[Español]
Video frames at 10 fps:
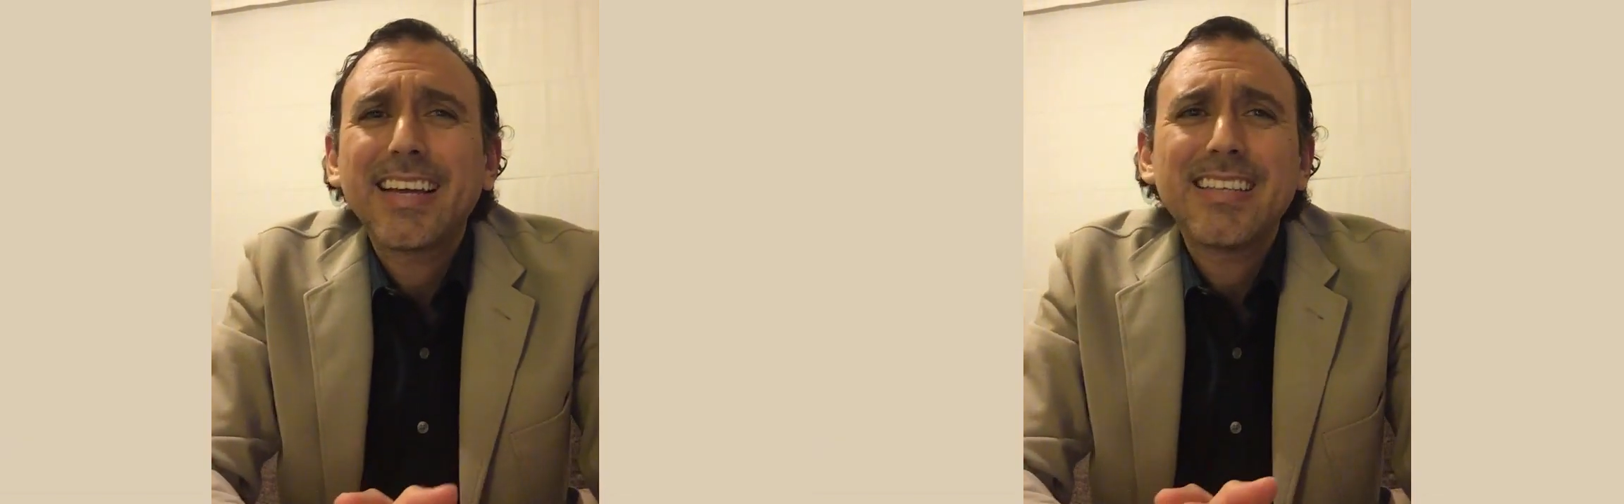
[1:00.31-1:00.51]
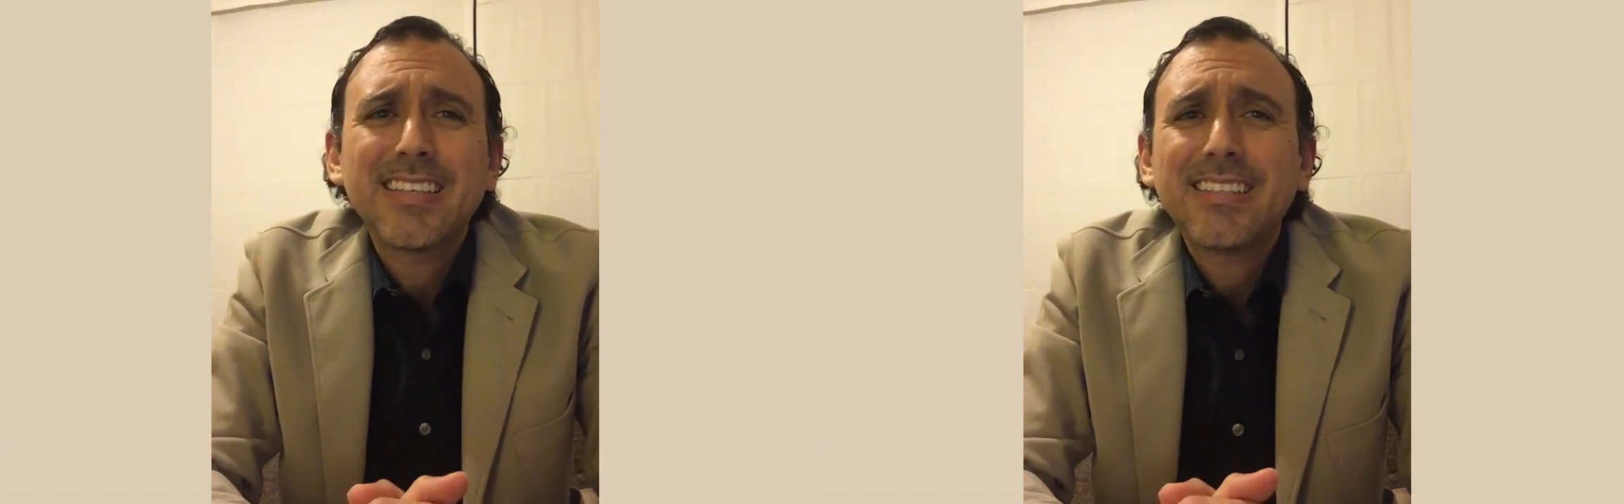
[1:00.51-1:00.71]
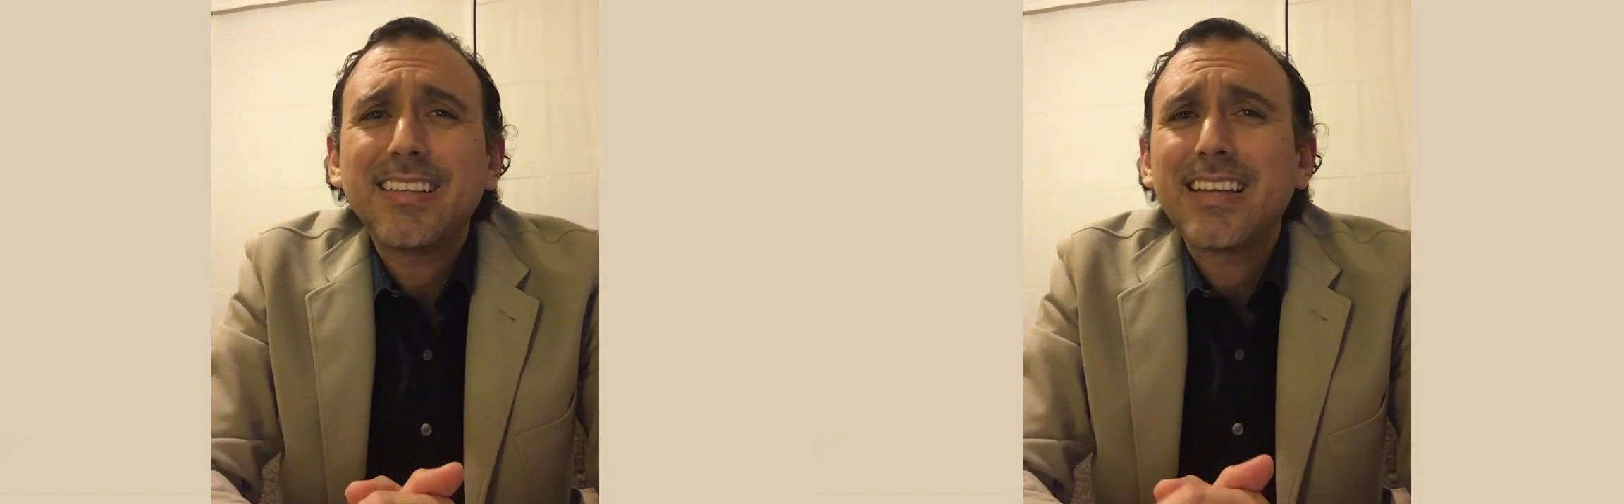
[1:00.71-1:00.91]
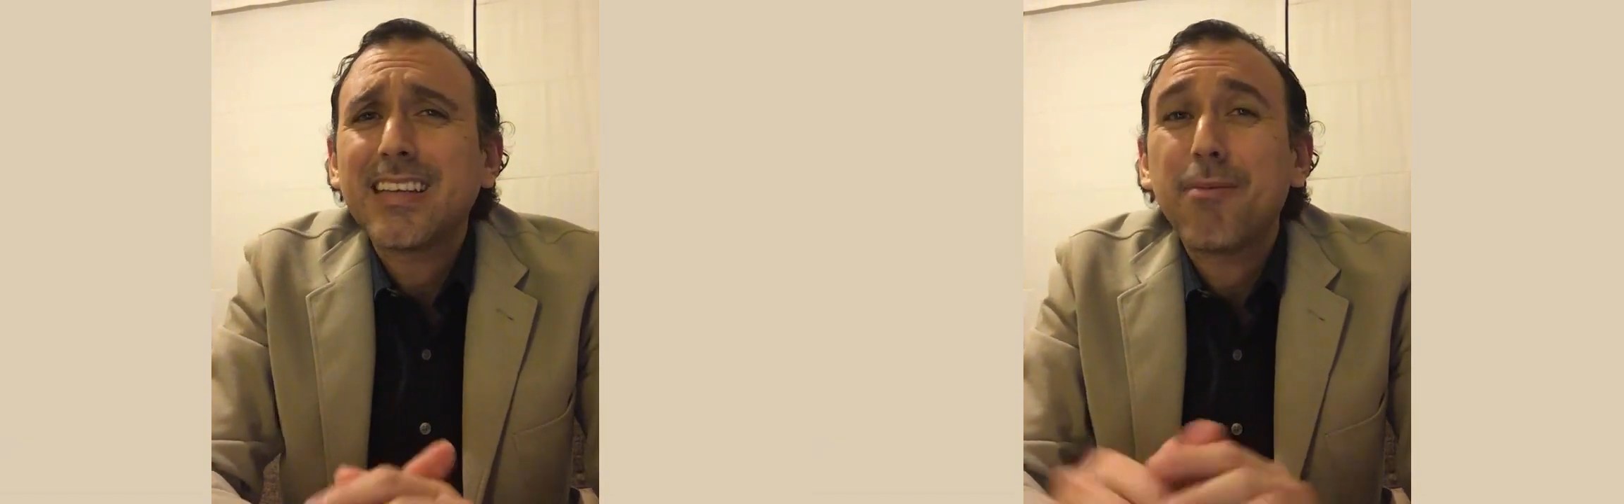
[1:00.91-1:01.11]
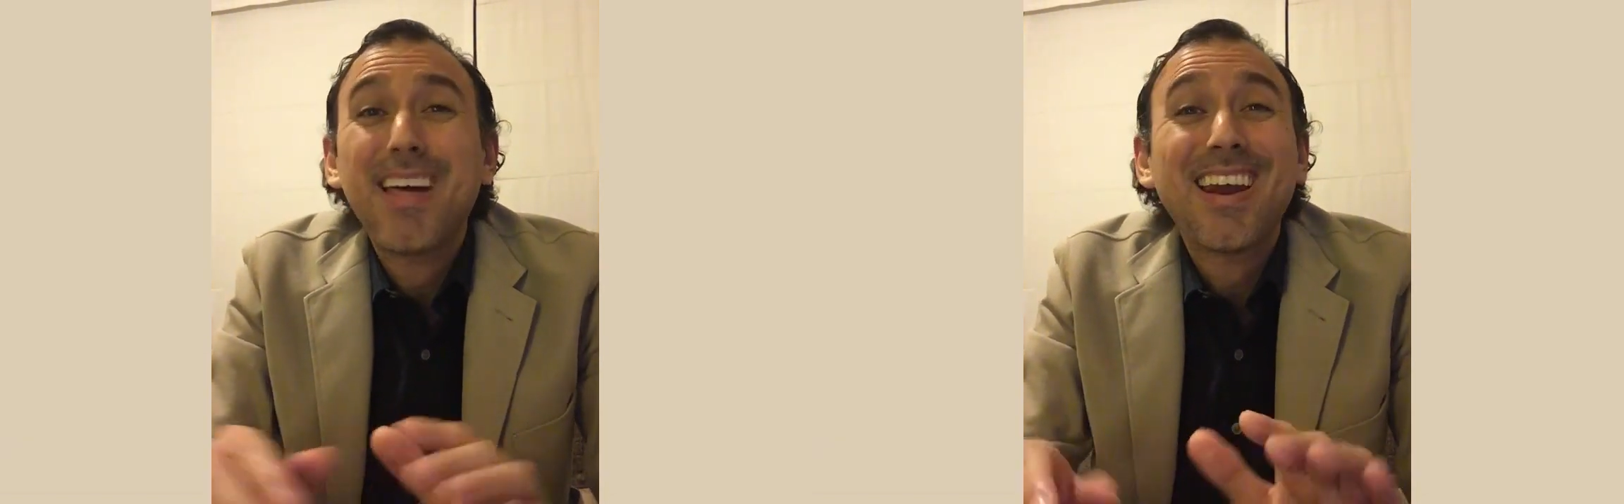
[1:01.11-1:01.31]
que necesitas
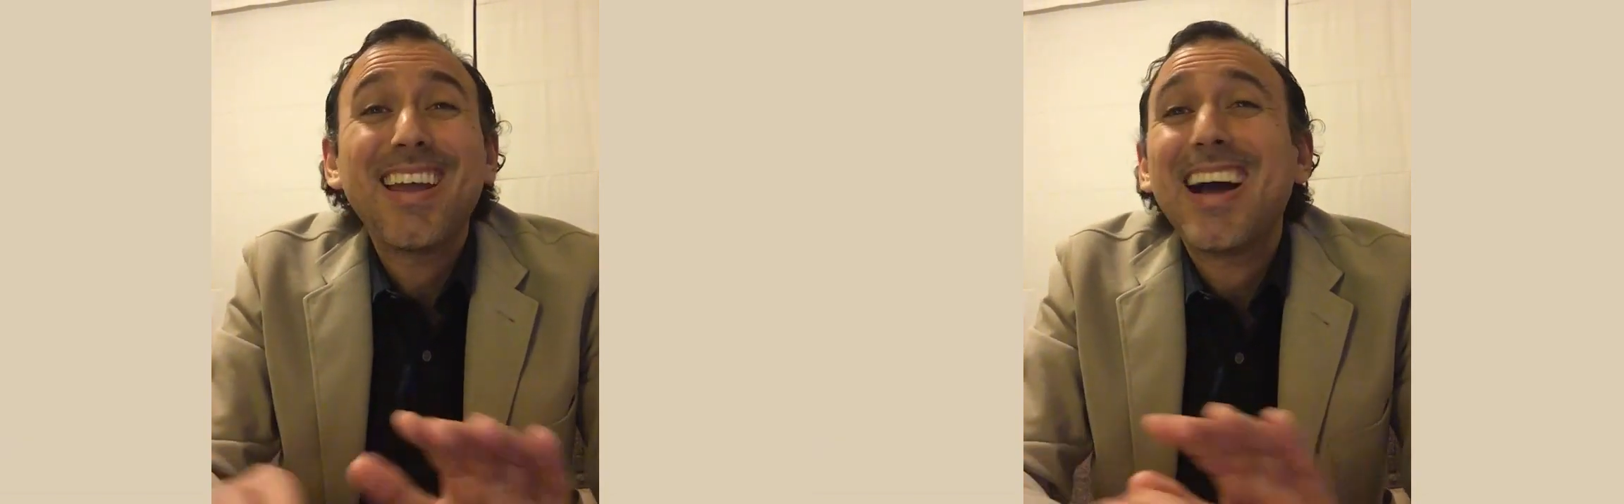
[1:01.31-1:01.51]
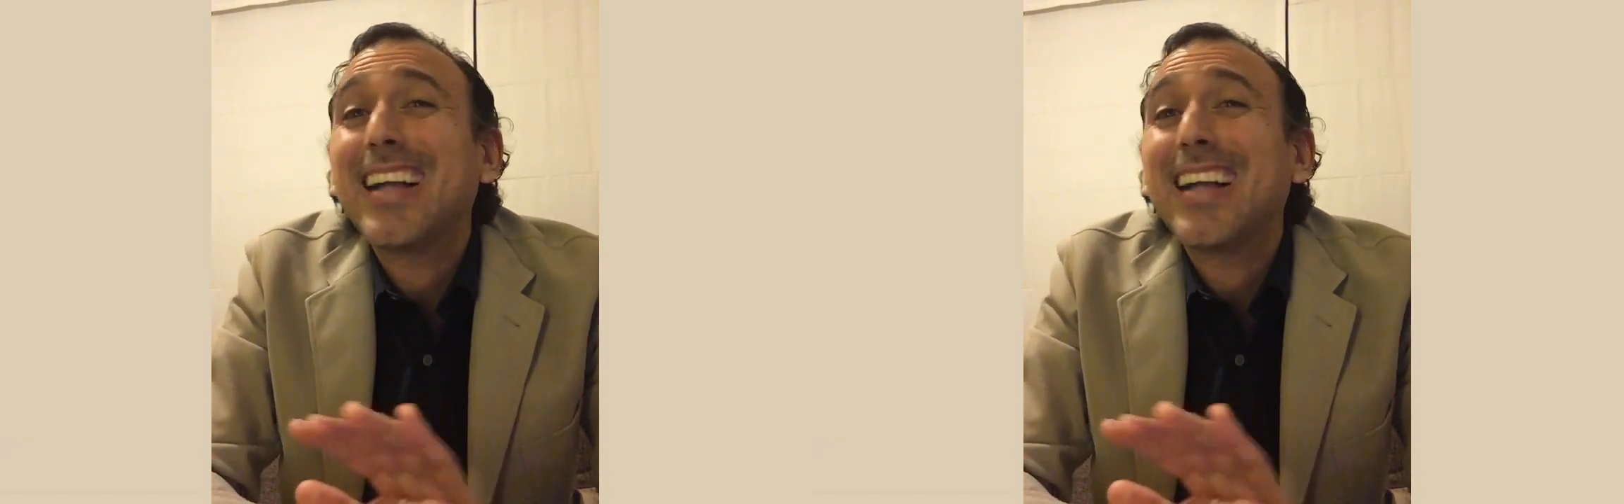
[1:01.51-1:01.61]
hablarle